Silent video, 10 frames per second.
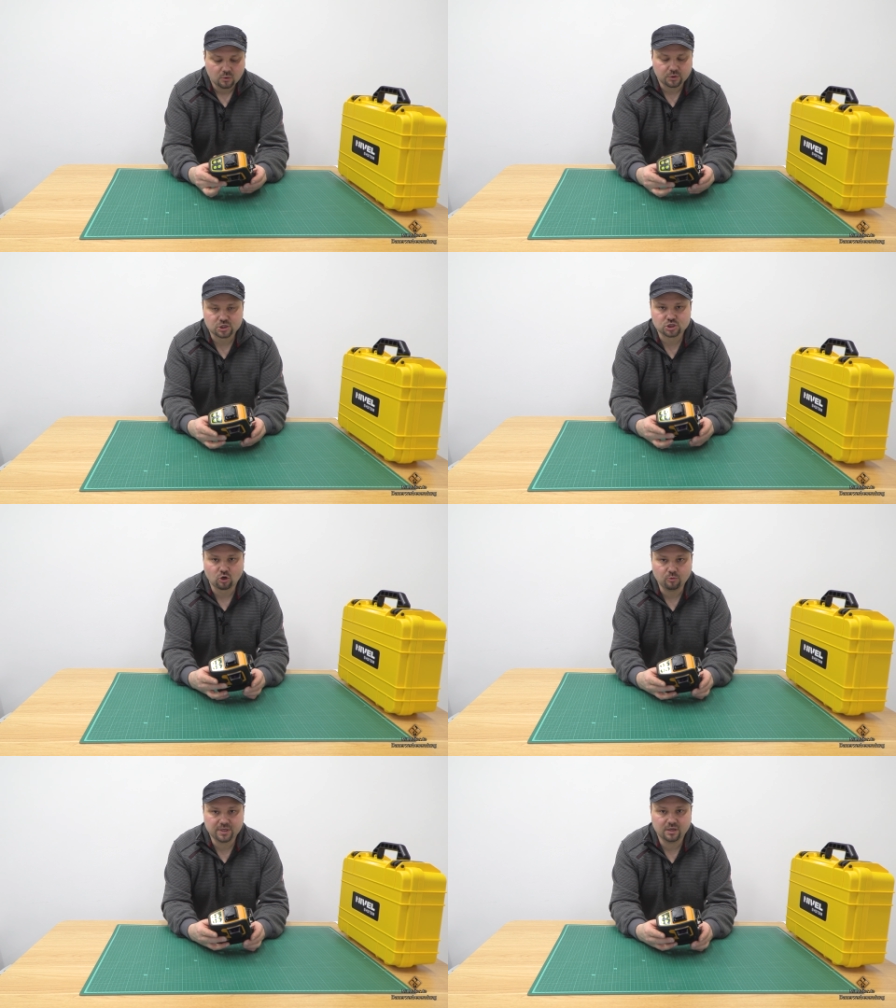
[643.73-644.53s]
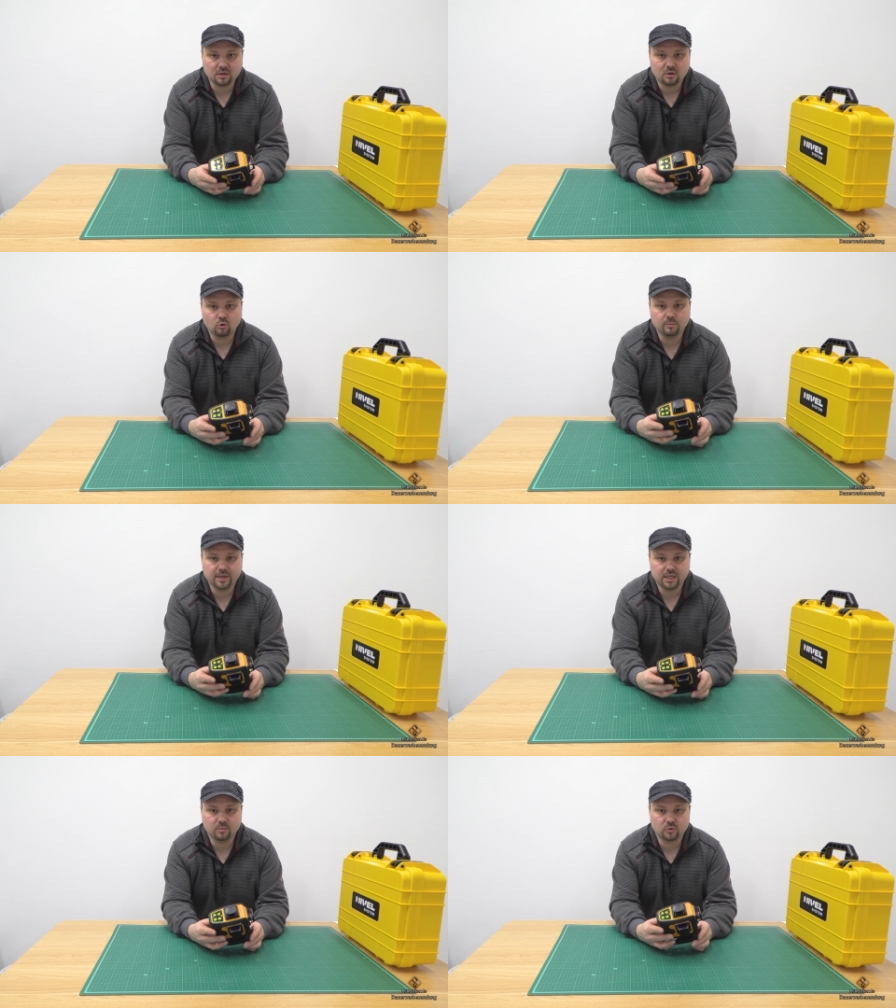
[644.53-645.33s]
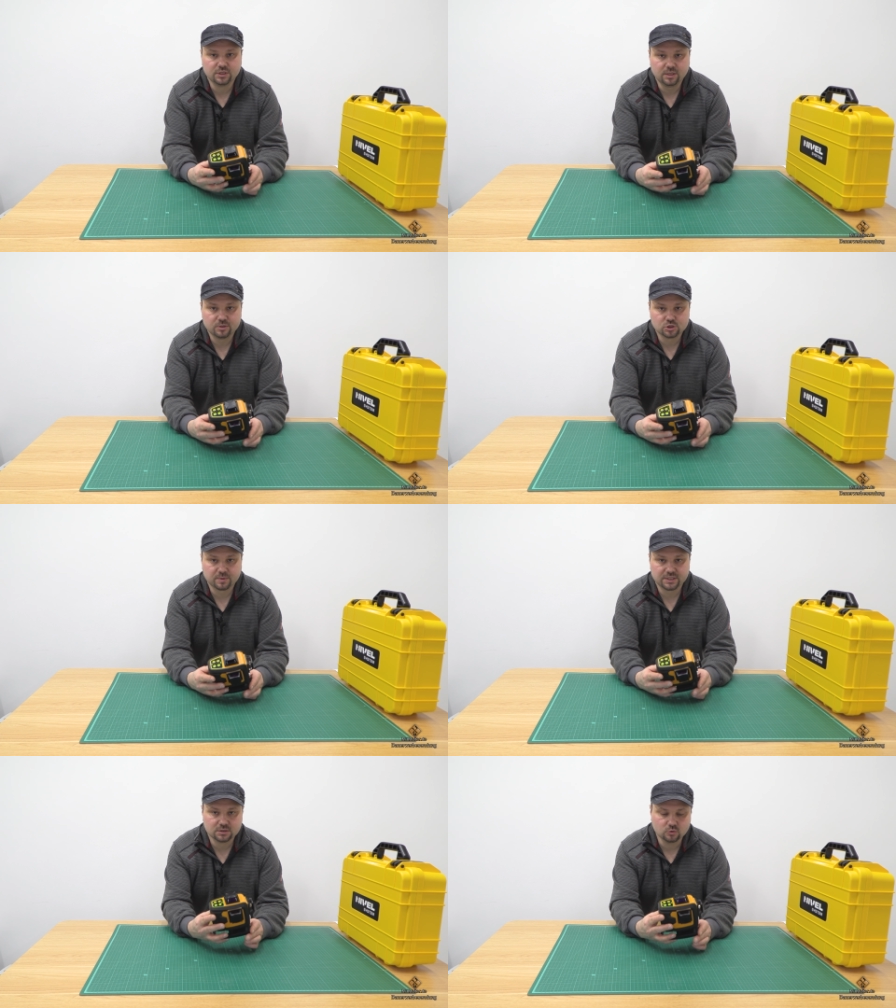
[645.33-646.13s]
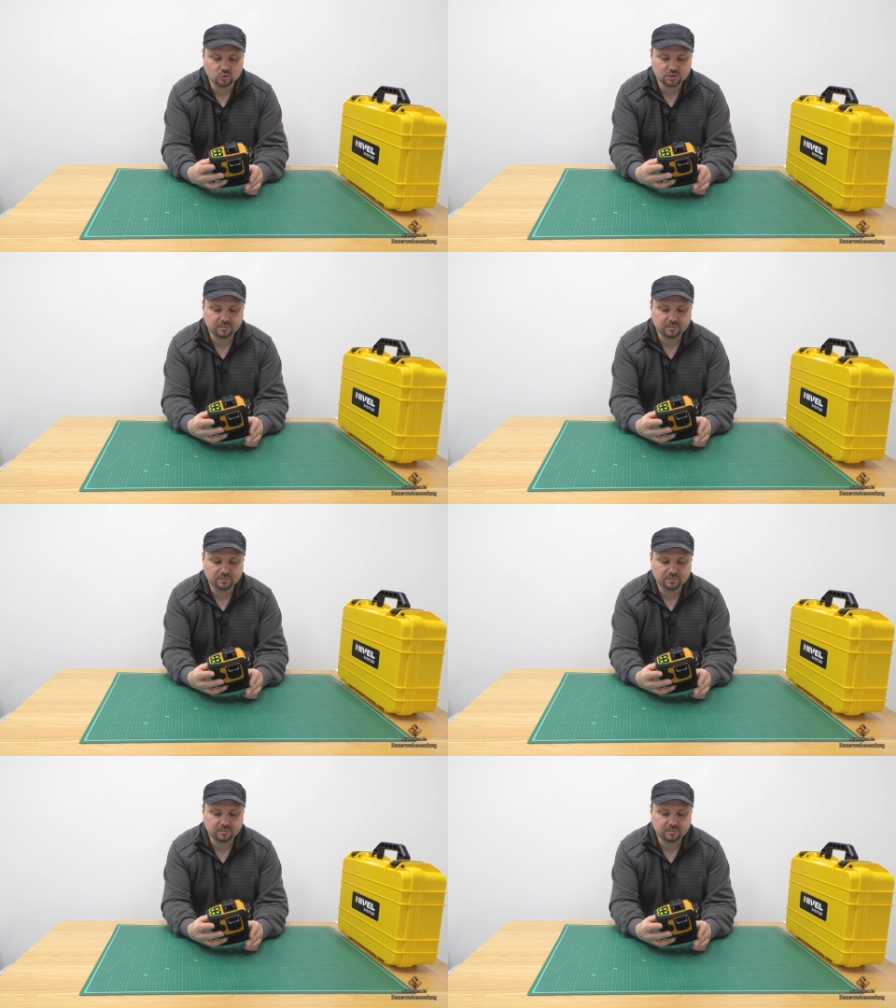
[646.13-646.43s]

oder staubiger Umgebung dementsprechend gut